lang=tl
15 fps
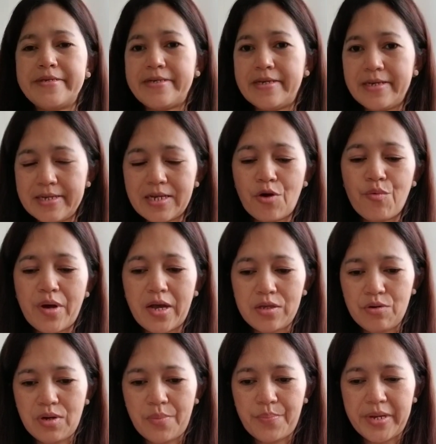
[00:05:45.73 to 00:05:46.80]
ginawa
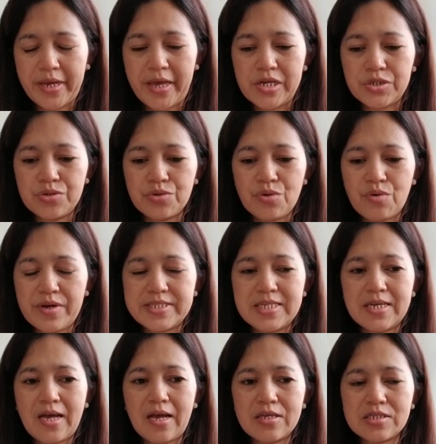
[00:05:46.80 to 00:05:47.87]
yung application ko. Kasi
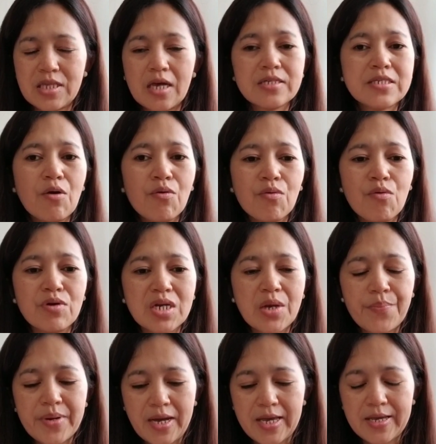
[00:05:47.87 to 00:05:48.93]
nga, isa sa Hong Kong,
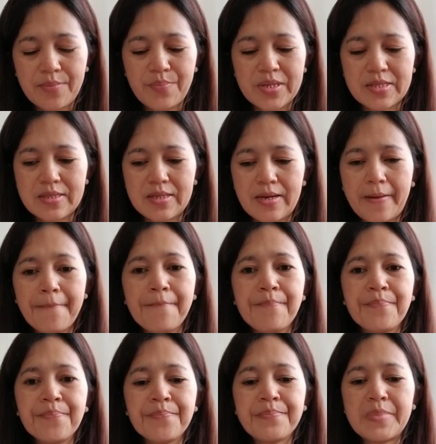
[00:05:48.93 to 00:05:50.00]
napakahigpit ng
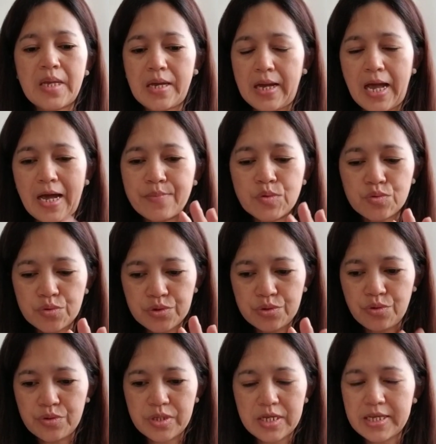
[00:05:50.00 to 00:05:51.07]
uh, amo ko
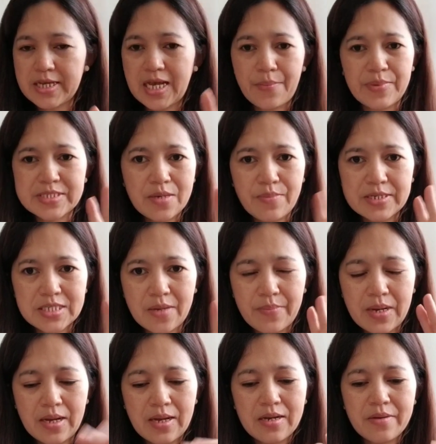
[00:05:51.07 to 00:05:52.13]
doon. Hindi ka basa-basa
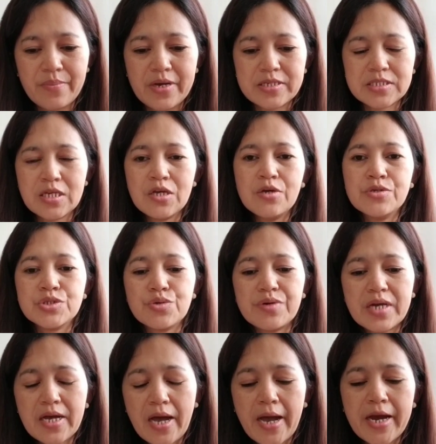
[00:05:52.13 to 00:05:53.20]
makalabas. So,
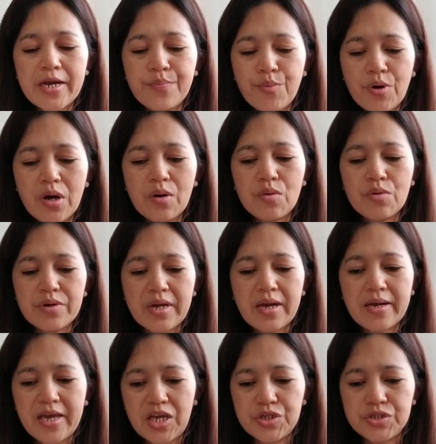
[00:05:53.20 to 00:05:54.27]
nag-hire po ako ng
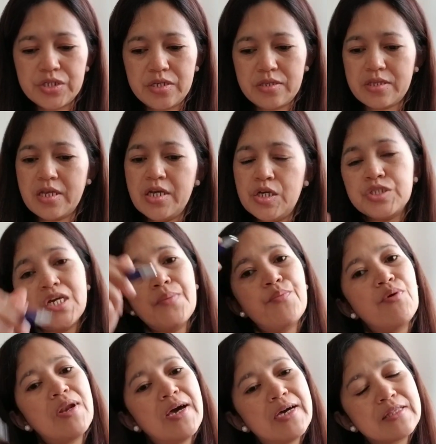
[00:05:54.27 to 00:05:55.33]
agent. Siya
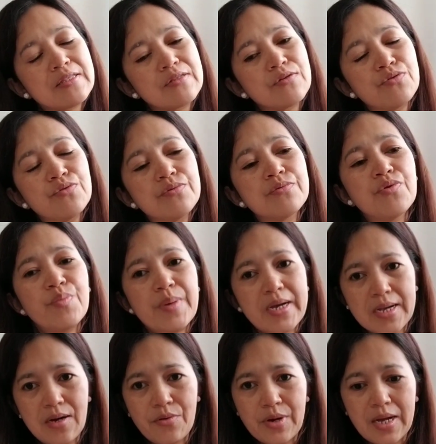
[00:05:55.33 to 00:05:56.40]
po lahat
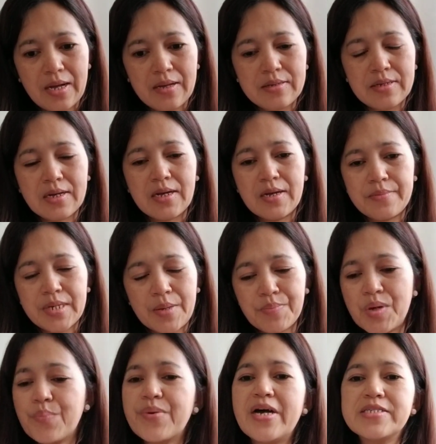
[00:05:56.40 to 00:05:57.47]
gumagawa, nag,
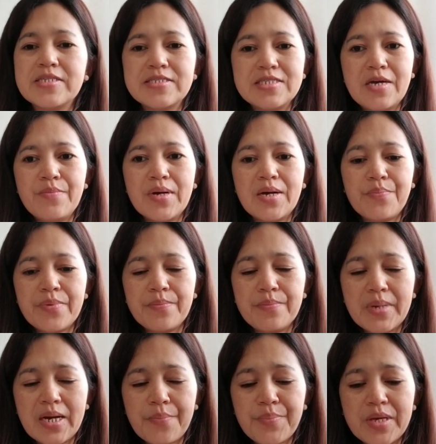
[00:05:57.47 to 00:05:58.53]
nagpa-process ng mga,
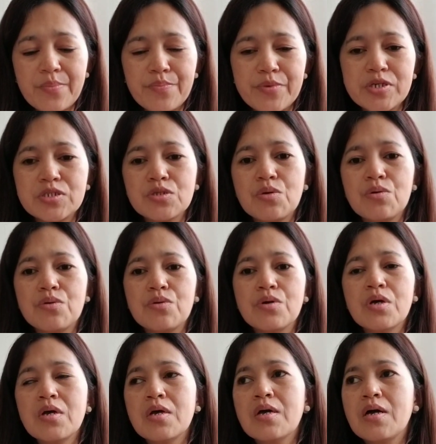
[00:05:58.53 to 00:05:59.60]
mga papers ko.
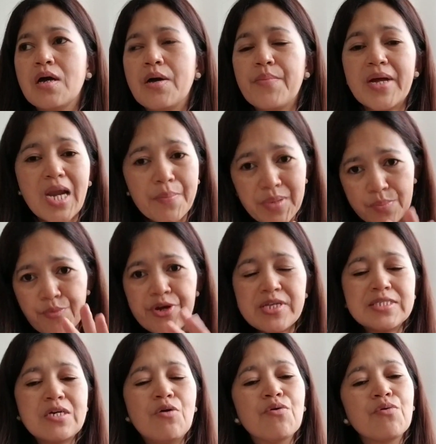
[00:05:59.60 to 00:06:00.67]
Uh, marami po yung
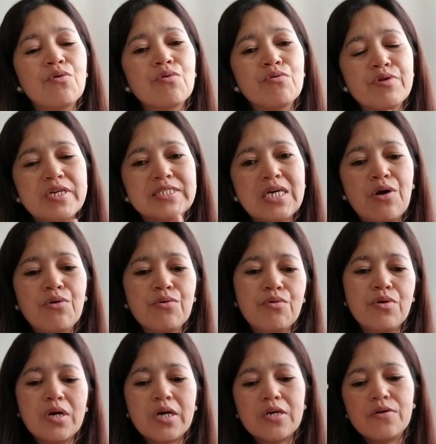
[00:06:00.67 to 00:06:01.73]
sa Hong Kong. Kung nasa Hong
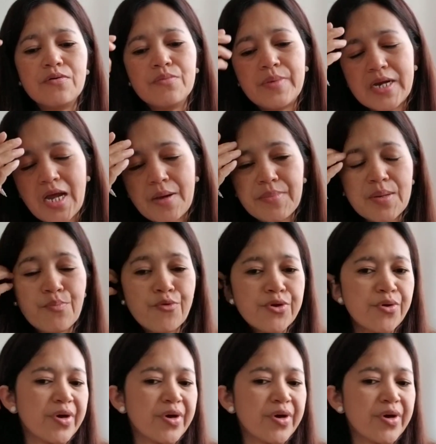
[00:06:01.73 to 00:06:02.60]
Kong kayo, marami po yung